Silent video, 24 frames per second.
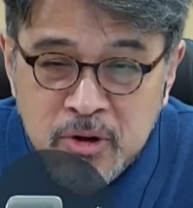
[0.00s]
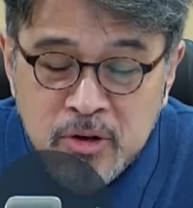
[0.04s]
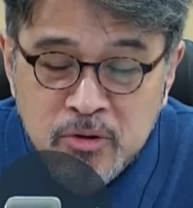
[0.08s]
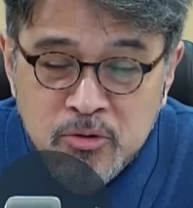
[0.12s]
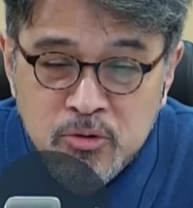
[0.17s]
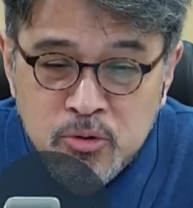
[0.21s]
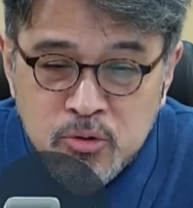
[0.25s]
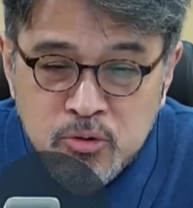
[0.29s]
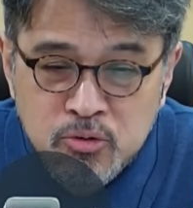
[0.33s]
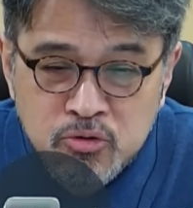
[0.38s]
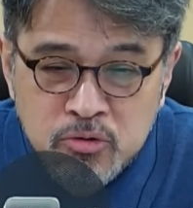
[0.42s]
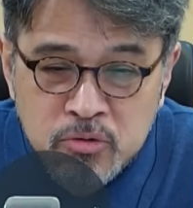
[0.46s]

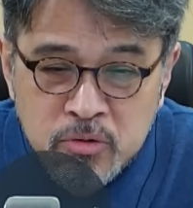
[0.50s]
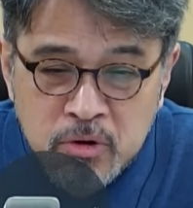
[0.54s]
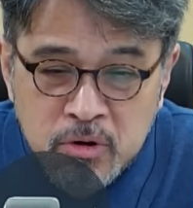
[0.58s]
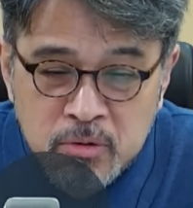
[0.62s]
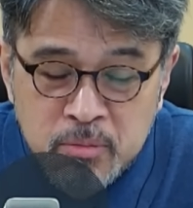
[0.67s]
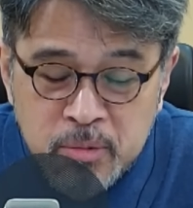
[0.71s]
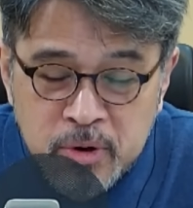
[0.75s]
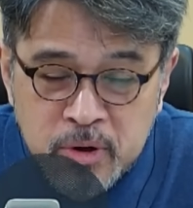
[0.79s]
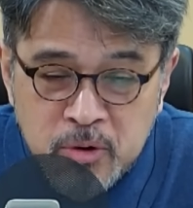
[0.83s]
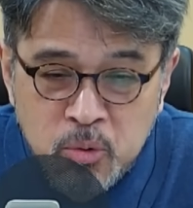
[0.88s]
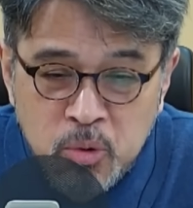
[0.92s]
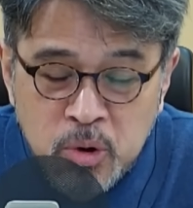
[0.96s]
날씨도 추운데
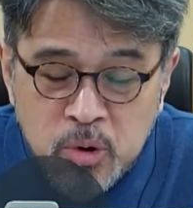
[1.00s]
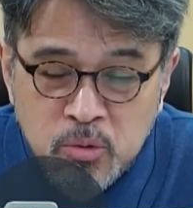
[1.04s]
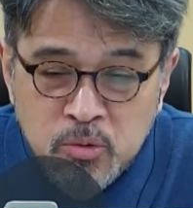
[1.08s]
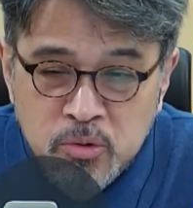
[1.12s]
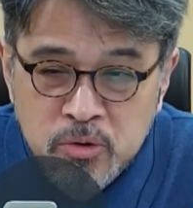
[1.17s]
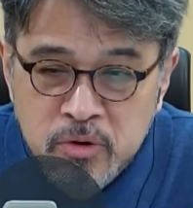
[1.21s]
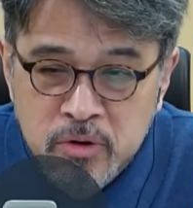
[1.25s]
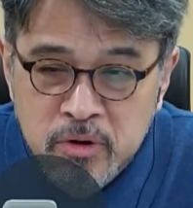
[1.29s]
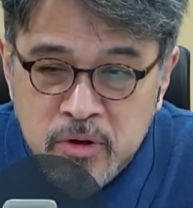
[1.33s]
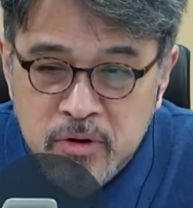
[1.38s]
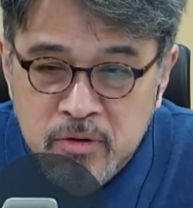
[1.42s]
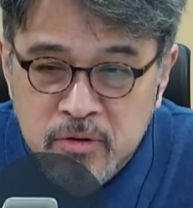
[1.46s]
얼마나
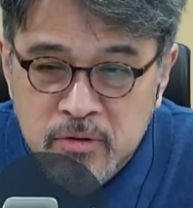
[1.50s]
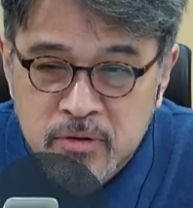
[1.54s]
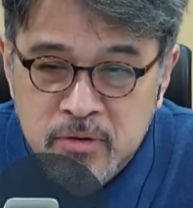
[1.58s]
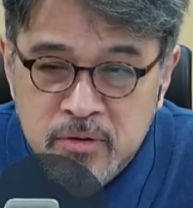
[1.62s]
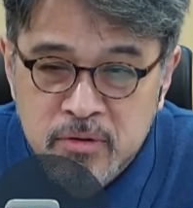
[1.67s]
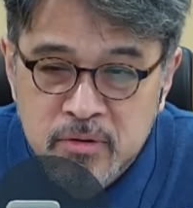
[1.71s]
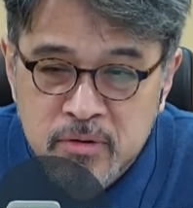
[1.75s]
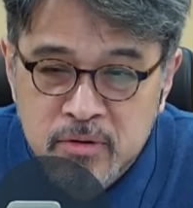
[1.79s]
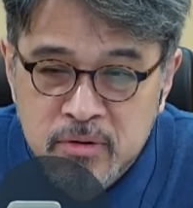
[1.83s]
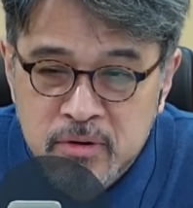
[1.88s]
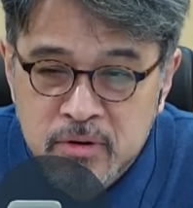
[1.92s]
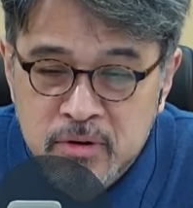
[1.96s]
외로우시겠어요.
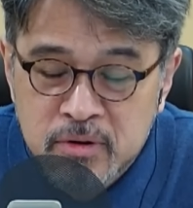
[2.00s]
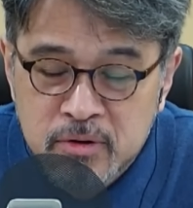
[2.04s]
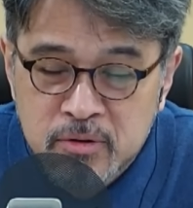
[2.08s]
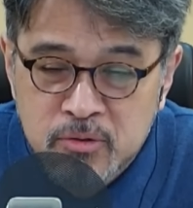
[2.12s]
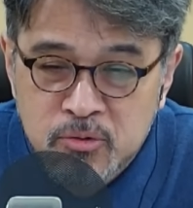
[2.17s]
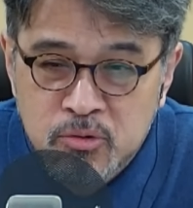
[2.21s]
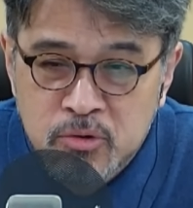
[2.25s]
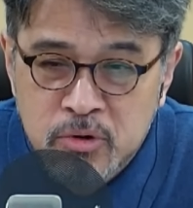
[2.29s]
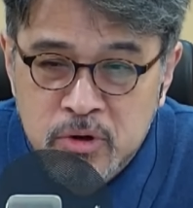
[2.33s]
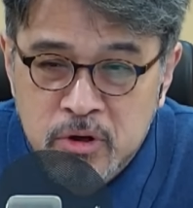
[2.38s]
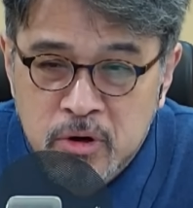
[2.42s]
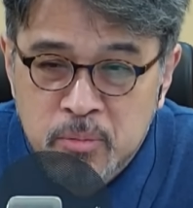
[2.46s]

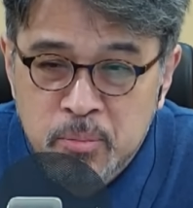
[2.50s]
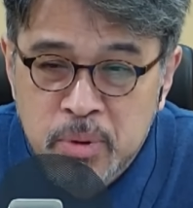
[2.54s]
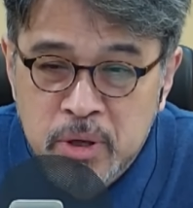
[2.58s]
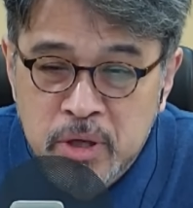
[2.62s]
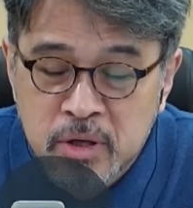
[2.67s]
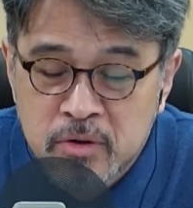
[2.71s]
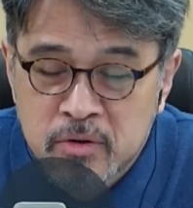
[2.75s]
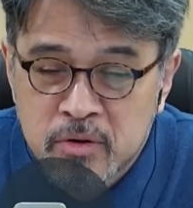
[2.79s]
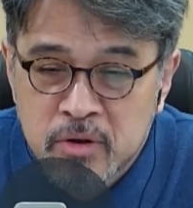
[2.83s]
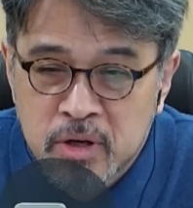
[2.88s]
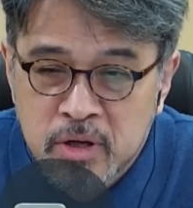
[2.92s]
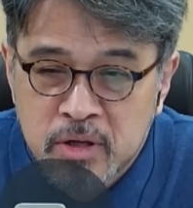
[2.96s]
누가
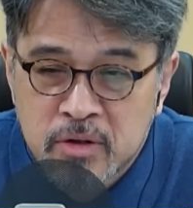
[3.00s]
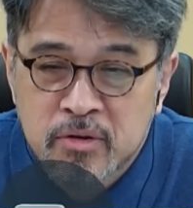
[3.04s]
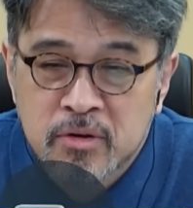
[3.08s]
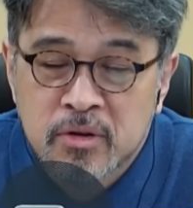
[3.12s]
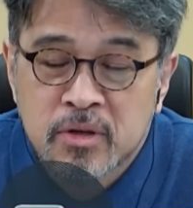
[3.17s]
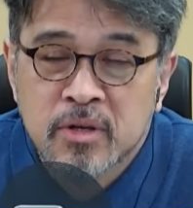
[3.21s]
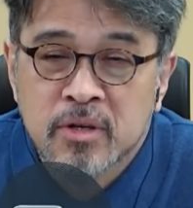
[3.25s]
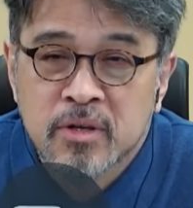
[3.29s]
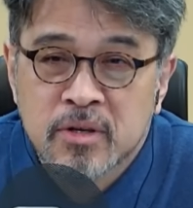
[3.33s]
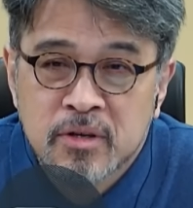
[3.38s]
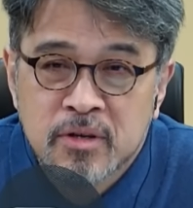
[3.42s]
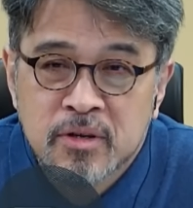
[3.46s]
옆에
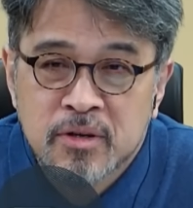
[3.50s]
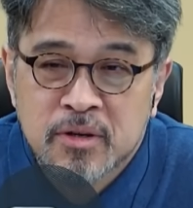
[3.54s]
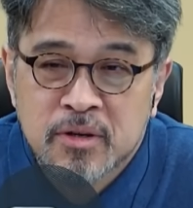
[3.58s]
있어야지.